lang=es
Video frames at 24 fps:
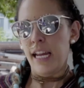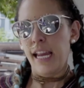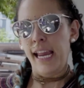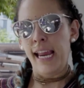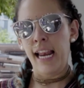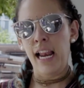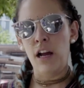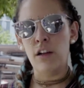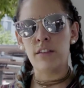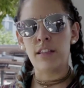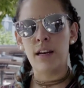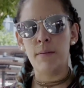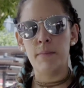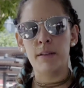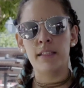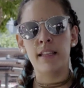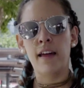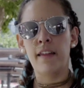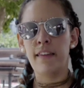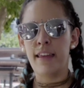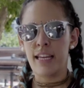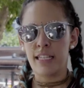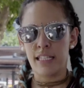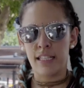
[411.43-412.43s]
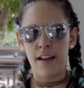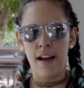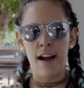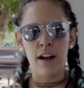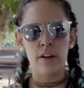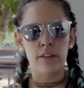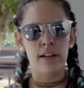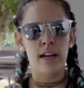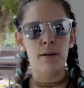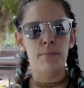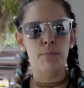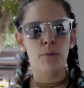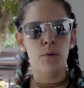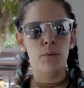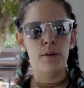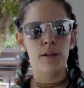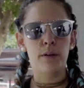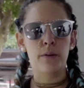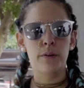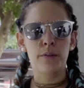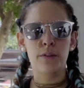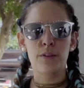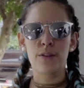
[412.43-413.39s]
y la otra mitad ya estaba con el público.